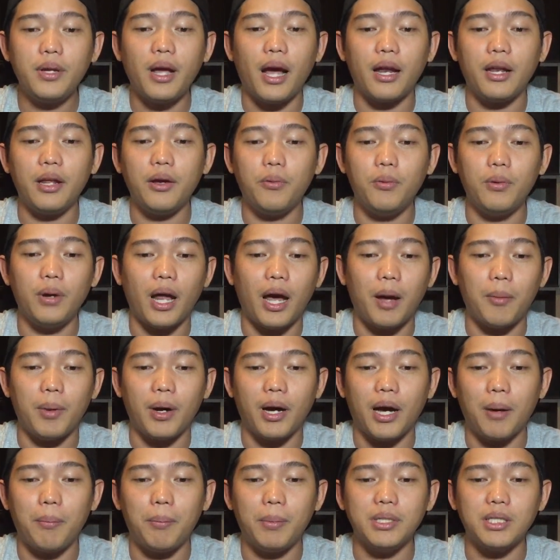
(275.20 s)
ทุก ๆอย่างที่คุณ
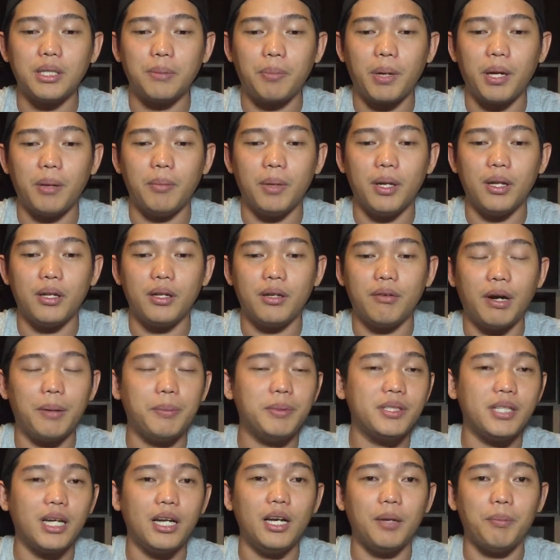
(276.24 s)
ทำครับมันจะเป็นเหมือน
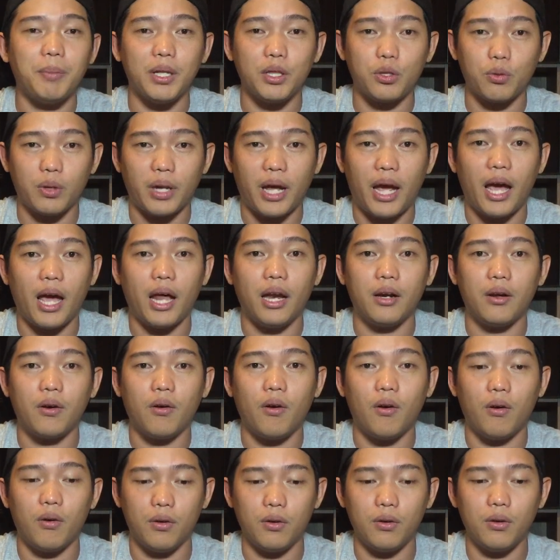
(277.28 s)
represent หรือเป็นตัวแทน
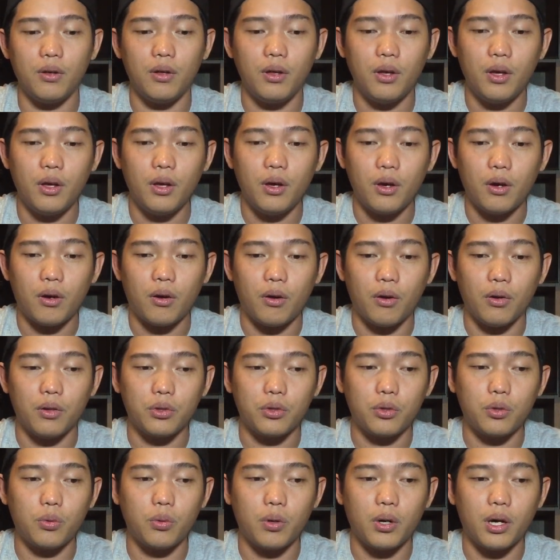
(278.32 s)
ของของ
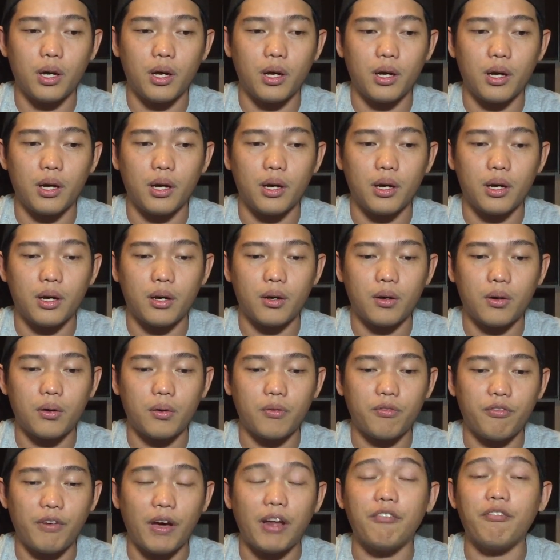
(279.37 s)
ตัว
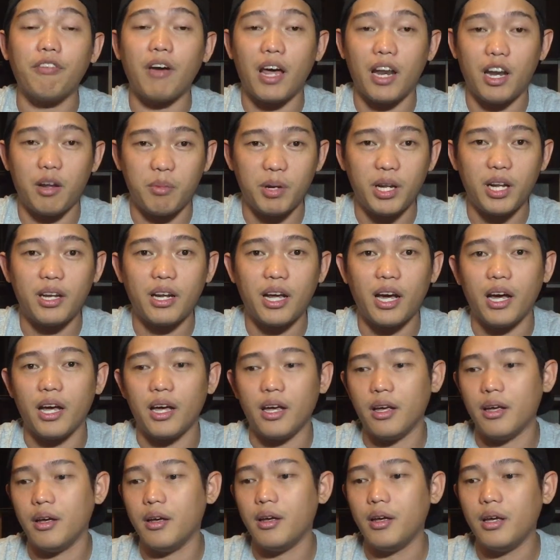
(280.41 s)
แฟนๆในประเทศไท
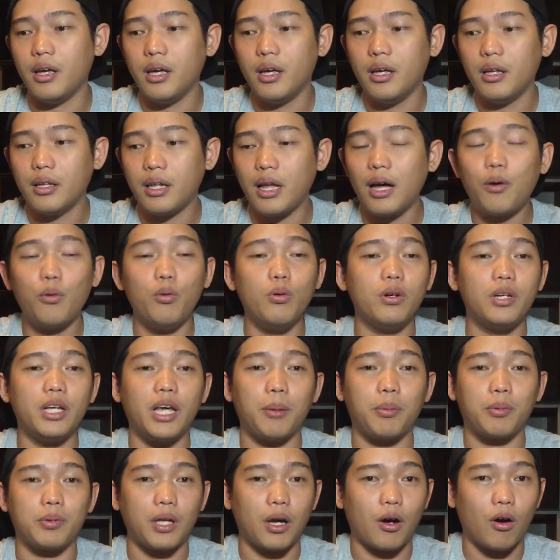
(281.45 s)
ย ถ้าคุณ
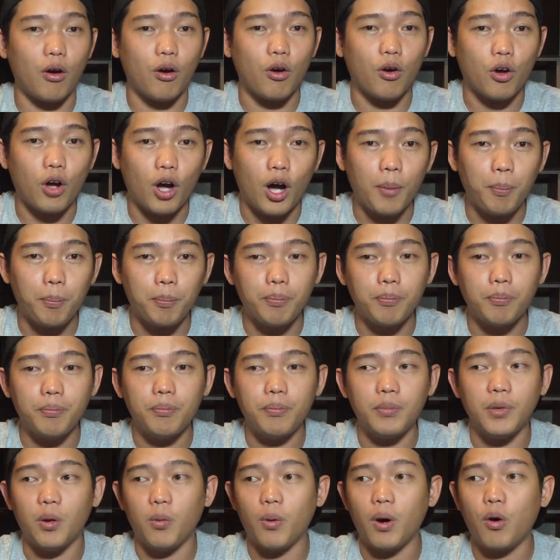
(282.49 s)
เก็บแต่ของก๊อป
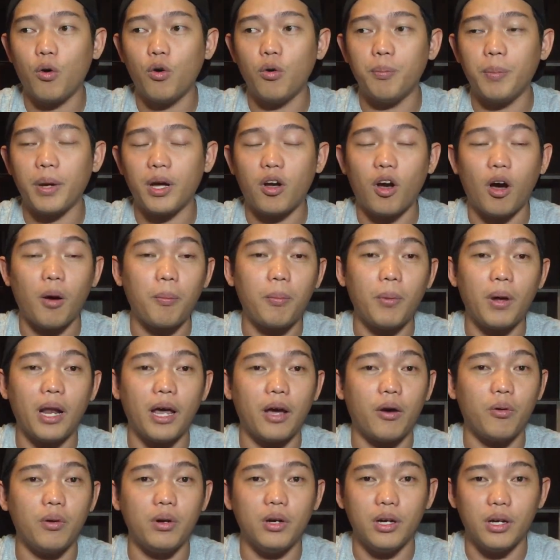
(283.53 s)
หรือว่าคุณไปก๊อป
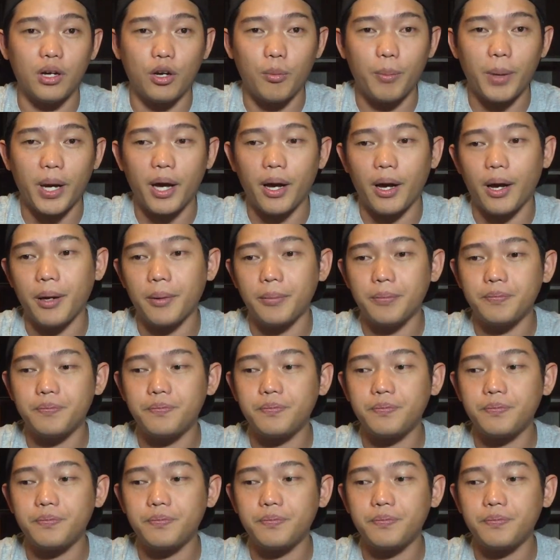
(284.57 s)
อะไรคนอื่นเข้ามา